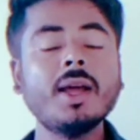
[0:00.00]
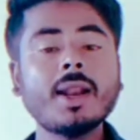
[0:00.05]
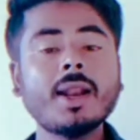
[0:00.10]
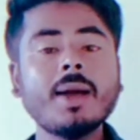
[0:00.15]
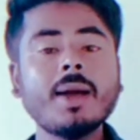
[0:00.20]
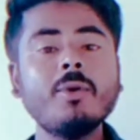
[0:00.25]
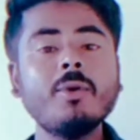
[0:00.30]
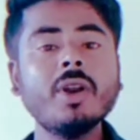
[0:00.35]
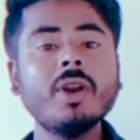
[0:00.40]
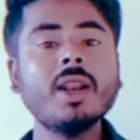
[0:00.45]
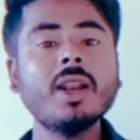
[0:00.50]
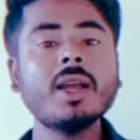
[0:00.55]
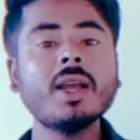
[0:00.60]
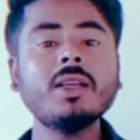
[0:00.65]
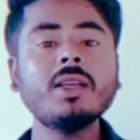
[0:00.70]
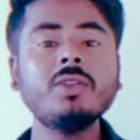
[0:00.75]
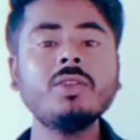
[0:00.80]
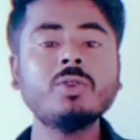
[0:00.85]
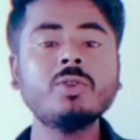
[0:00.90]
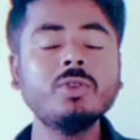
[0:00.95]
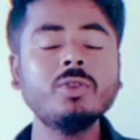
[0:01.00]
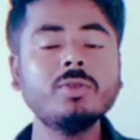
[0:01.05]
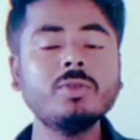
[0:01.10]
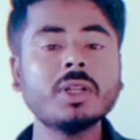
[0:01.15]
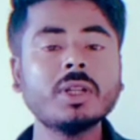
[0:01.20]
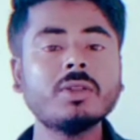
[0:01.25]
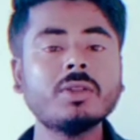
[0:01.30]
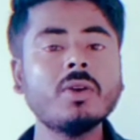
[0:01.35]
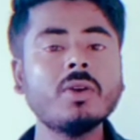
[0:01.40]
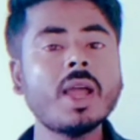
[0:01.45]
রাবণে নাকি
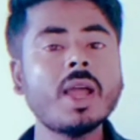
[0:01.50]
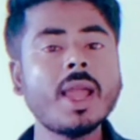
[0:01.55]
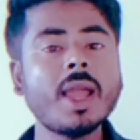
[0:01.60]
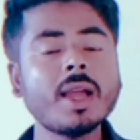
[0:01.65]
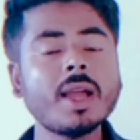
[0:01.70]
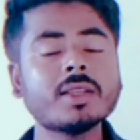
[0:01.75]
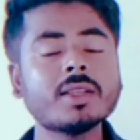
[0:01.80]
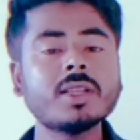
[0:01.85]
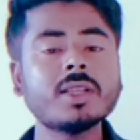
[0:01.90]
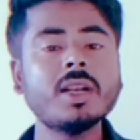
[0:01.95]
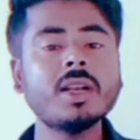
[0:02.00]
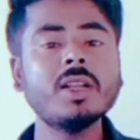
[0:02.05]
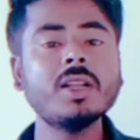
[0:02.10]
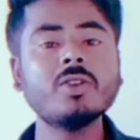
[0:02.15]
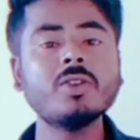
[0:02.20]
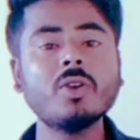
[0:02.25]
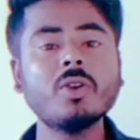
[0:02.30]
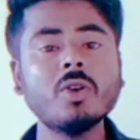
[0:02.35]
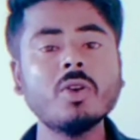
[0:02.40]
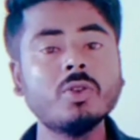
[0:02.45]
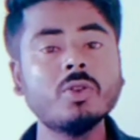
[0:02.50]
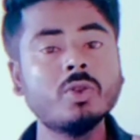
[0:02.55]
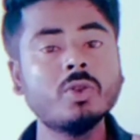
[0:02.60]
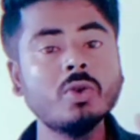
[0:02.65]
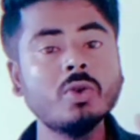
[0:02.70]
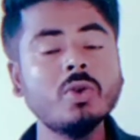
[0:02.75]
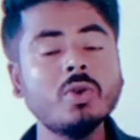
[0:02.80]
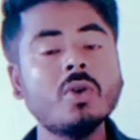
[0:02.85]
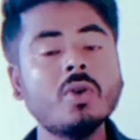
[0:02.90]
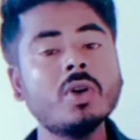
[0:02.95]
শুধুমাত্র অ্যাকশনের জন্য
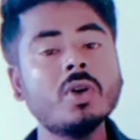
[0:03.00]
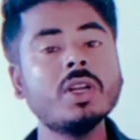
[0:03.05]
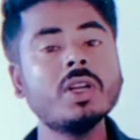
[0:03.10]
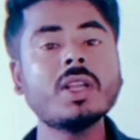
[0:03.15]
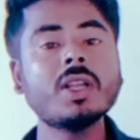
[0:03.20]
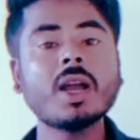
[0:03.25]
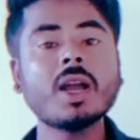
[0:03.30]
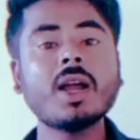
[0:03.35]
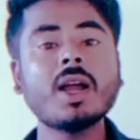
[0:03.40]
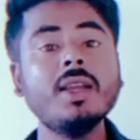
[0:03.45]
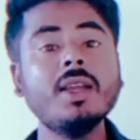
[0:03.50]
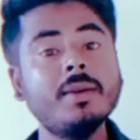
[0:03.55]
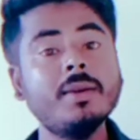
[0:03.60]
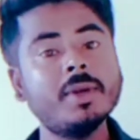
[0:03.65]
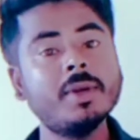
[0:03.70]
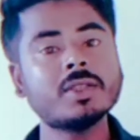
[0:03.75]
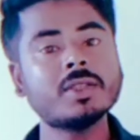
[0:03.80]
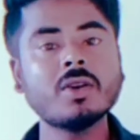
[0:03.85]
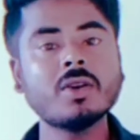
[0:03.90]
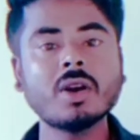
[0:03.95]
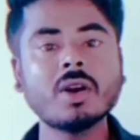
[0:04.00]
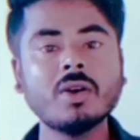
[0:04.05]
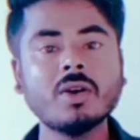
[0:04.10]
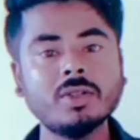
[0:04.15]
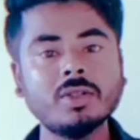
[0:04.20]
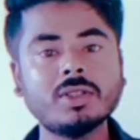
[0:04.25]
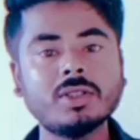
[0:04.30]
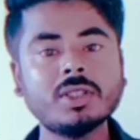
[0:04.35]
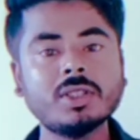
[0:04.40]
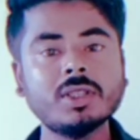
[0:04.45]
দু কোটি টাকা ইনভেস্ট করা
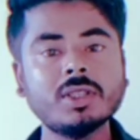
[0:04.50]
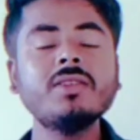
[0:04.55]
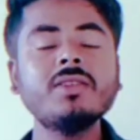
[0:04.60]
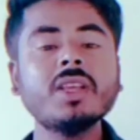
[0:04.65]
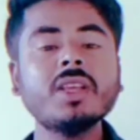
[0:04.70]
হচ্ছে